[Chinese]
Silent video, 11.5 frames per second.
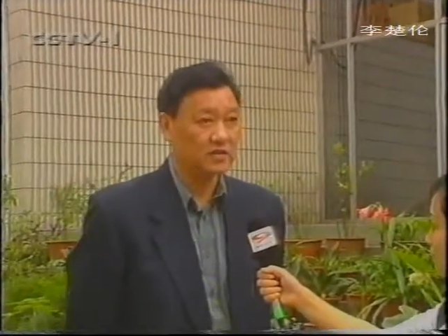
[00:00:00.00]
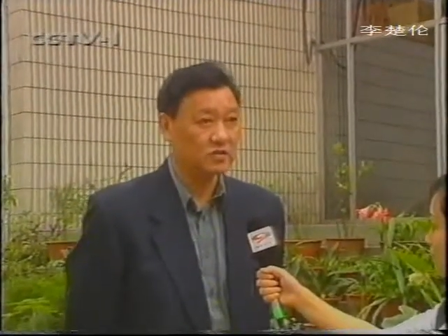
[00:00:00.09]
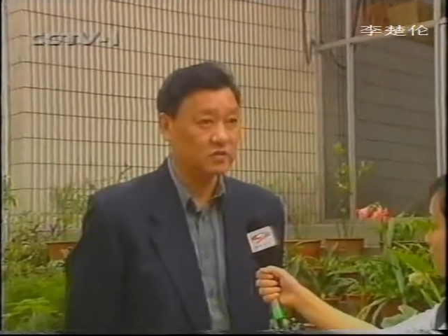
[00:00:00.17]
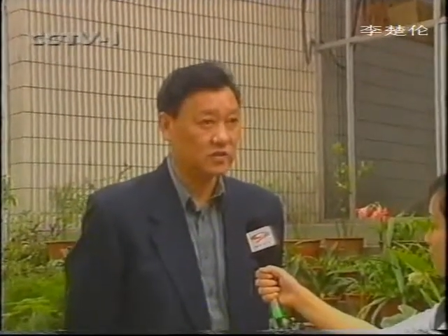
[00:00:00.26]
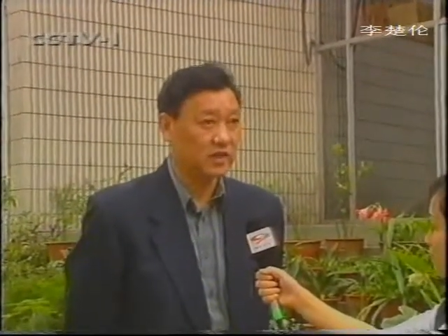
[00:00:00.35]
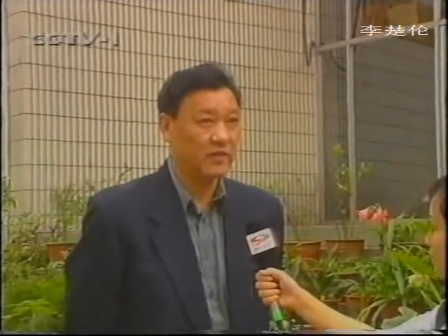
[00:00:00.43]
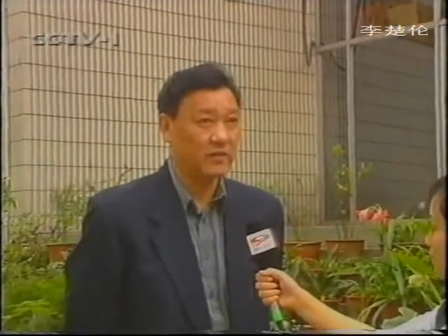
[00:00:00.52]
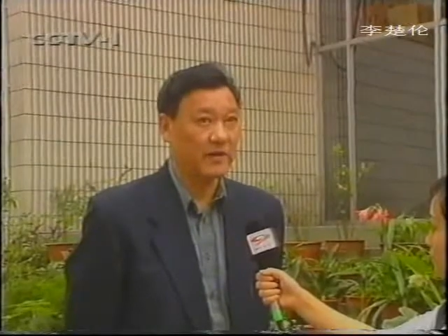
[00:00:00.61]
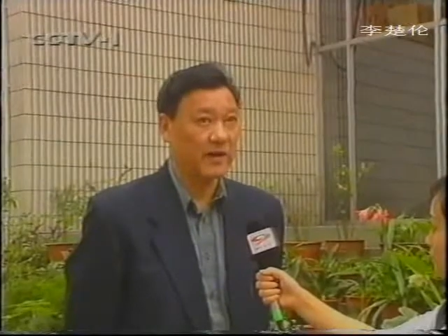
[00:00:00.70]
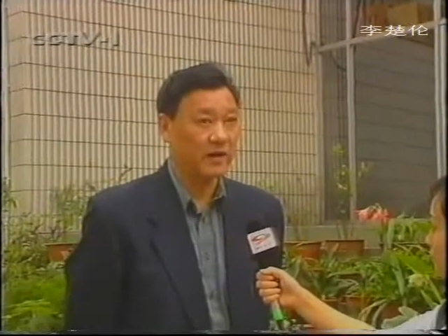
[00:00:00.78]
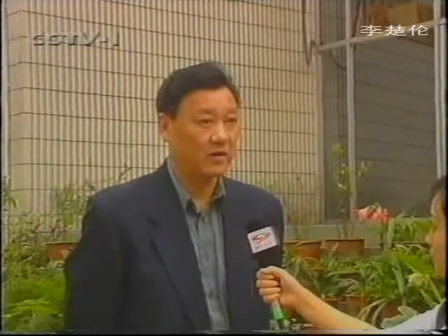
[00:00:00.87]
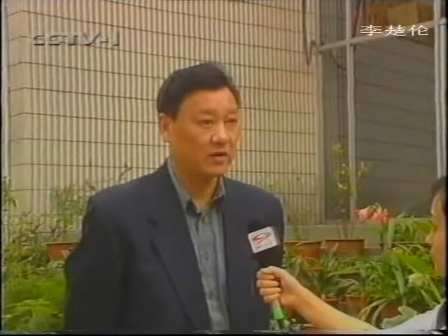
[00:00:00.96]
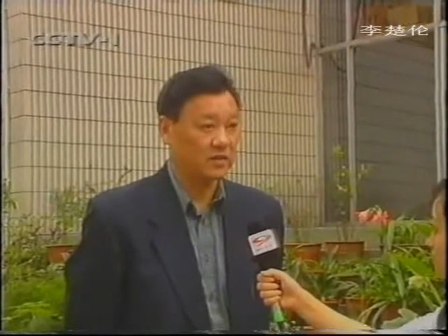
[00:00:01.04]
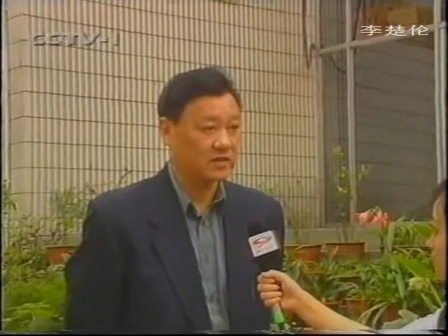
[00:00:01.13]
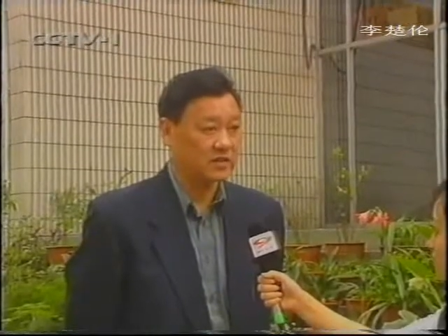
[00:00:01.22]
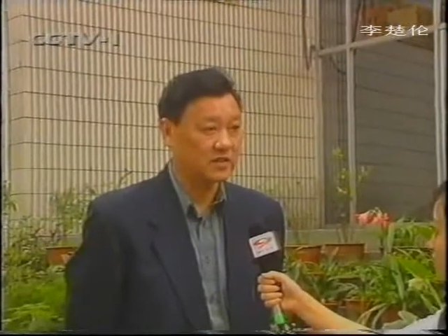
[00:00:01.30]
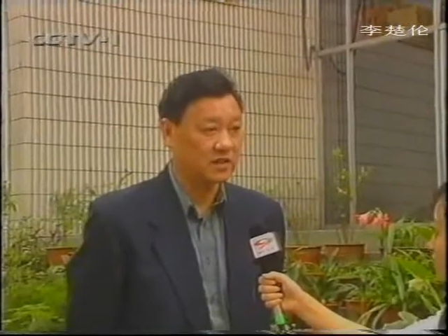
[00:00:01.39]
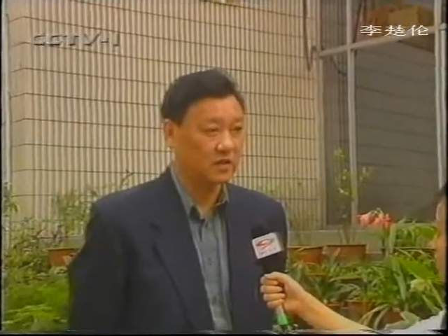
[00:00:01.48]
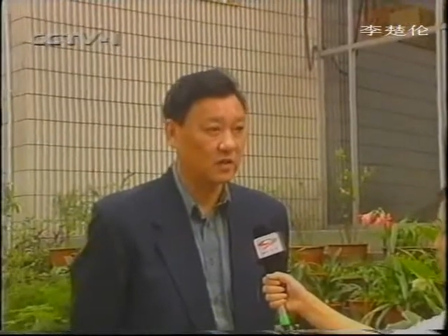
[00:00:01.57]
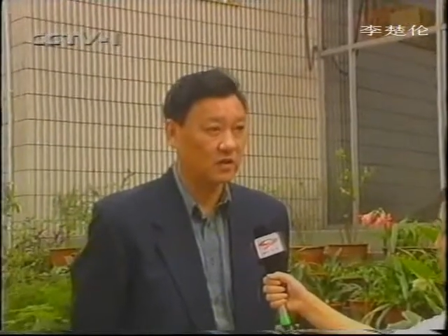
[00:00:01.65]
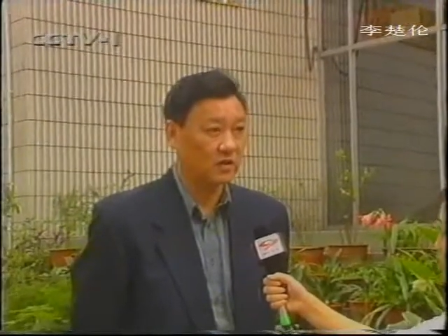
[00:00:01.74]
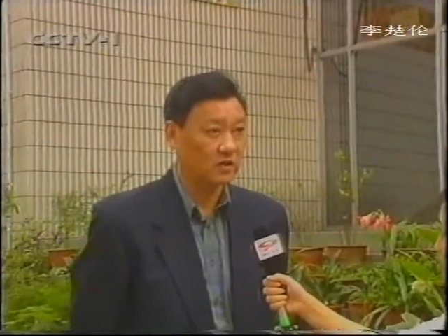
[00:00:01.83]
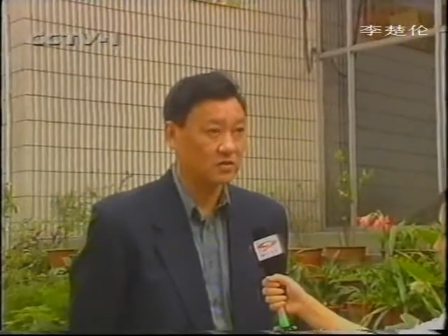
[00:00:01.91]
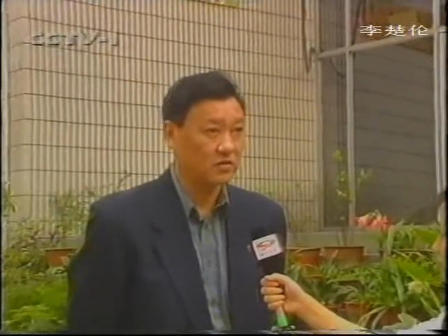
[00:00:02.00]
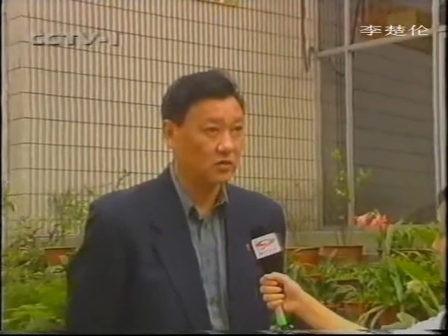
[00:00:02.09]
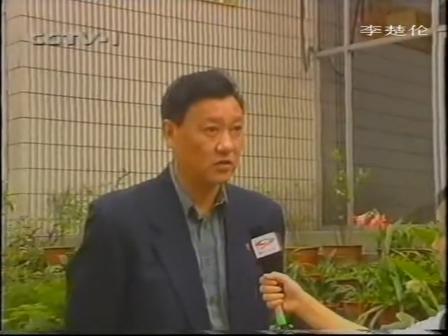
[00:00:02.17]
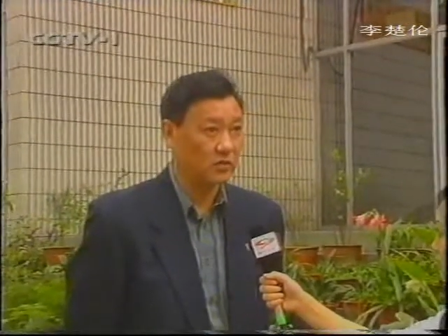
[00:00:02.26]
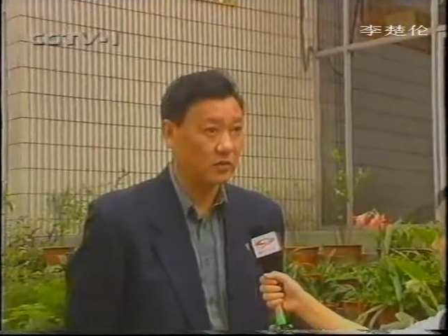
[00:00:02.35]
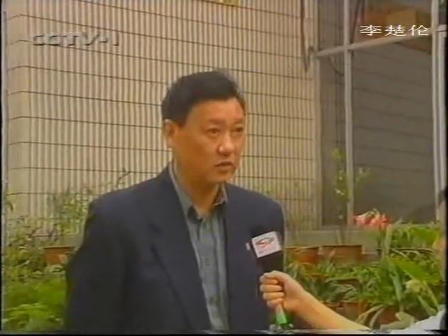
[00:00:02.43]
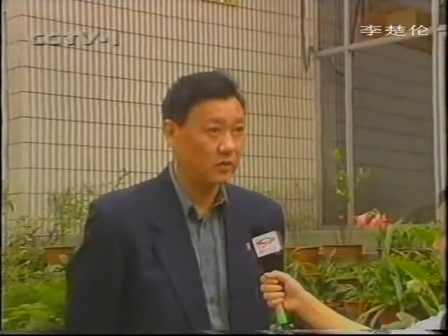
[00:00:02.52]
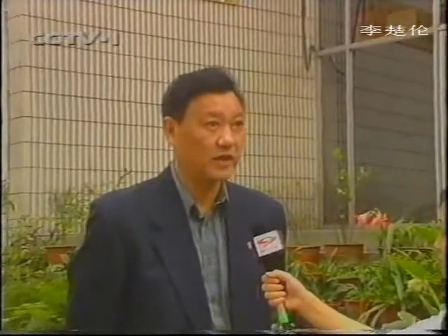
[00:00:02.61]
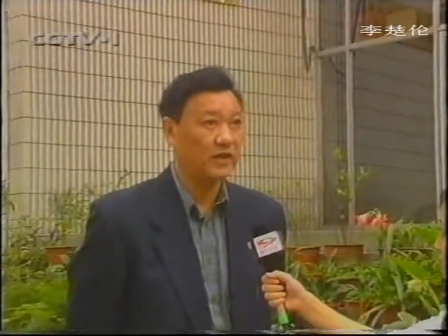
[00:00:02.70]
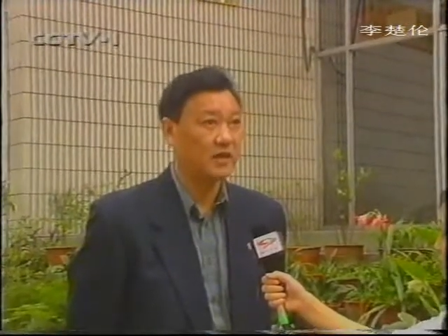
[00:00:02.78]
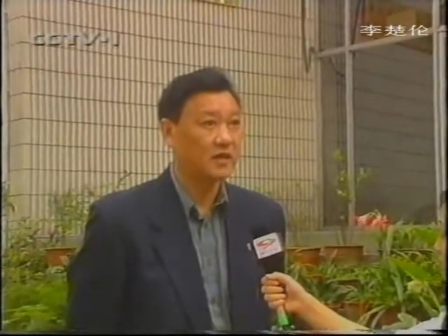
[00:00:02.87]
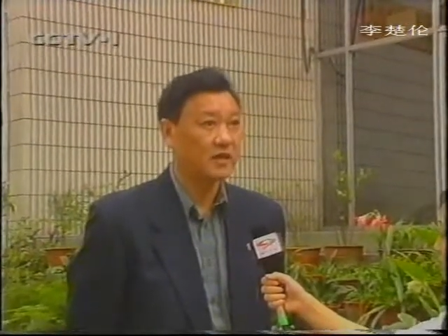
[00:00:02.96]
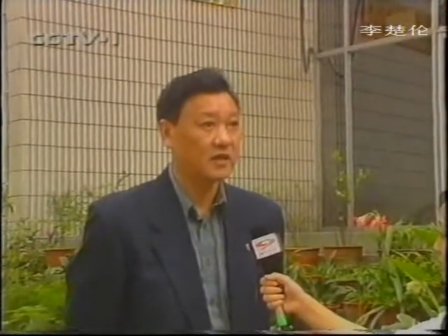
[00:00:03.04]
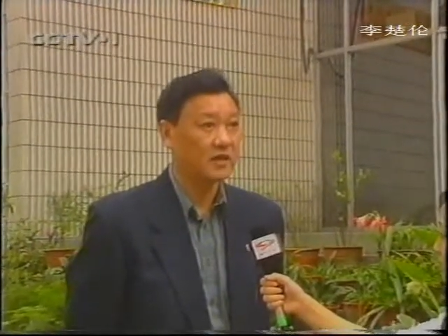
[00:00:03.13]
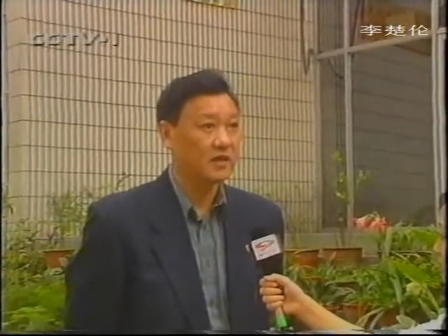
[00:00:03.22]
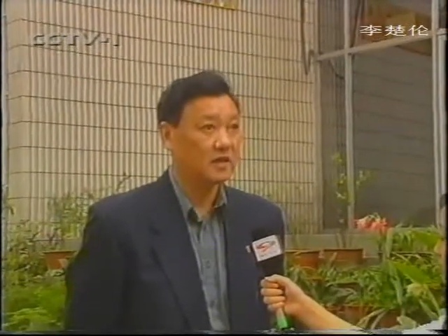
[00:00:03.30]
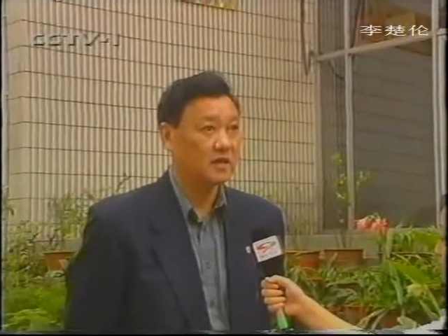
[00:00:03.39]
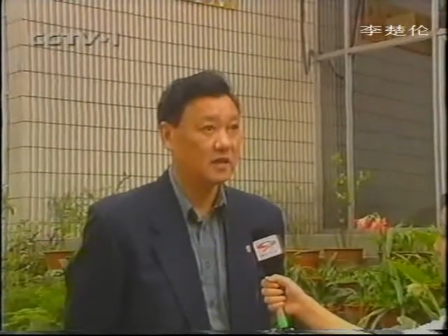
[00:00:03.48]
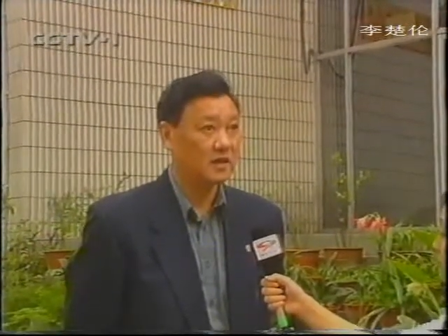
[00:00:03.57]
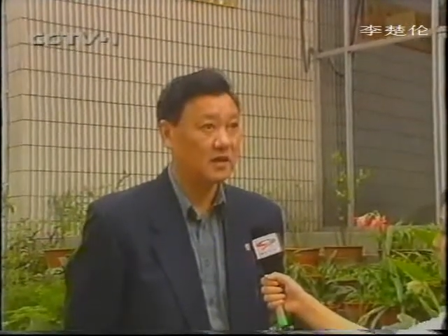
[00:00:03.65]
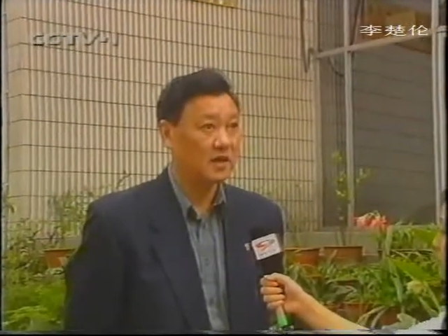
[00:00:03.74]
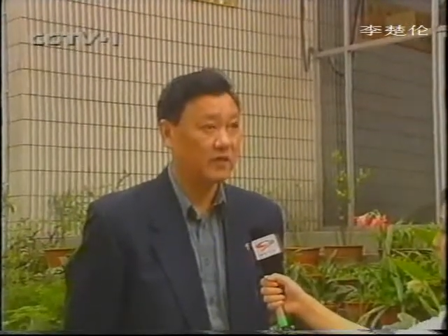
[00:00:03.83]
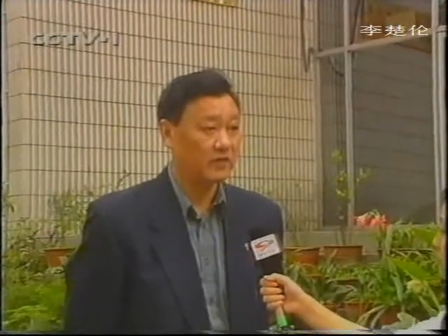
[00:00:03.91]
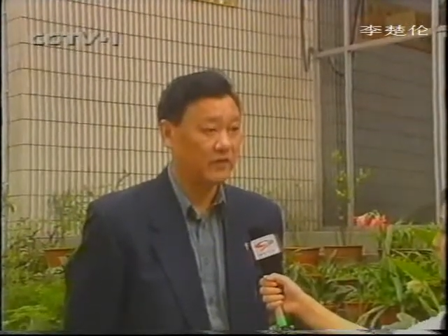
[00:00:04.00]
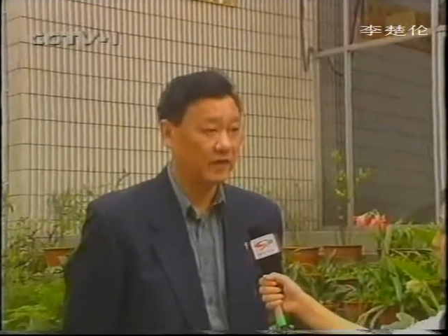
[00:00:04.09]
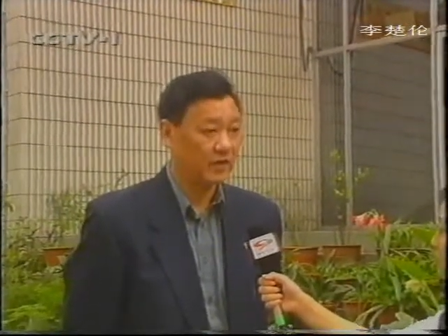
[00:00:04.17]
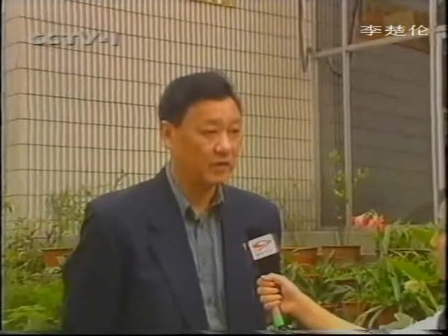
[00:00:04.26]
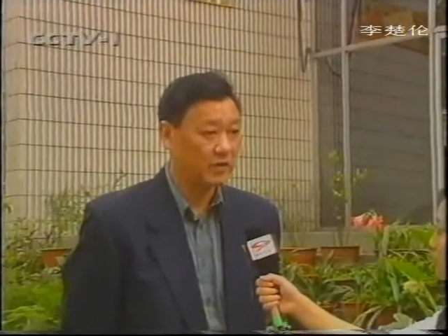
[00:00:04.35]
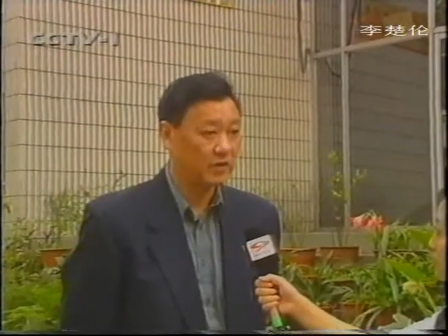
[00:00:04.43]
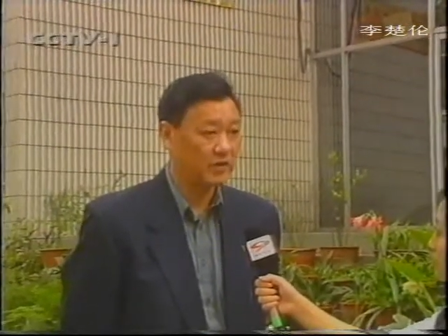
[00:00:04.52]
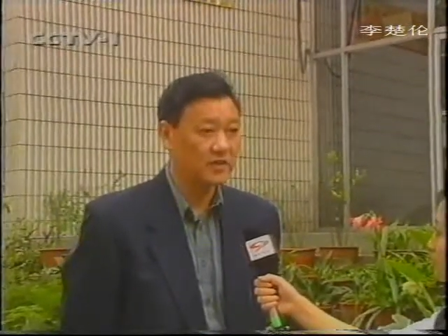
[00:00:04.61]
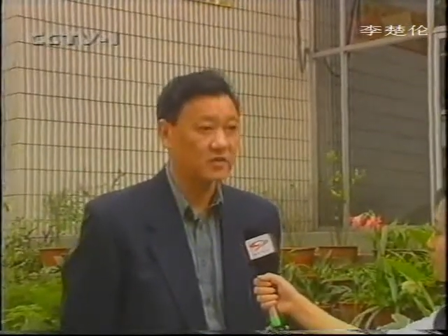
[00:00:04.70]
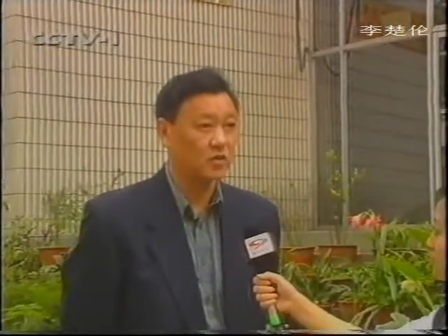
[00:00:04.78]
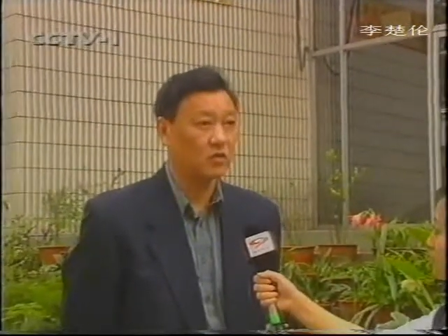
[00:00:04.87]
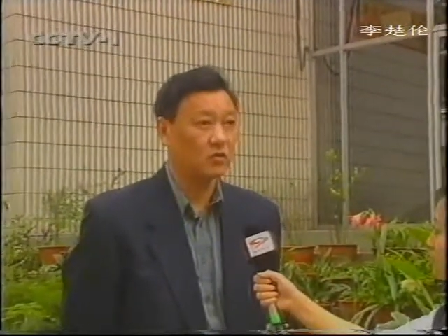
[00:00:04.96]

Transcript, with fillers: 注册方面进行了做了违规，啊，犯了违规这个错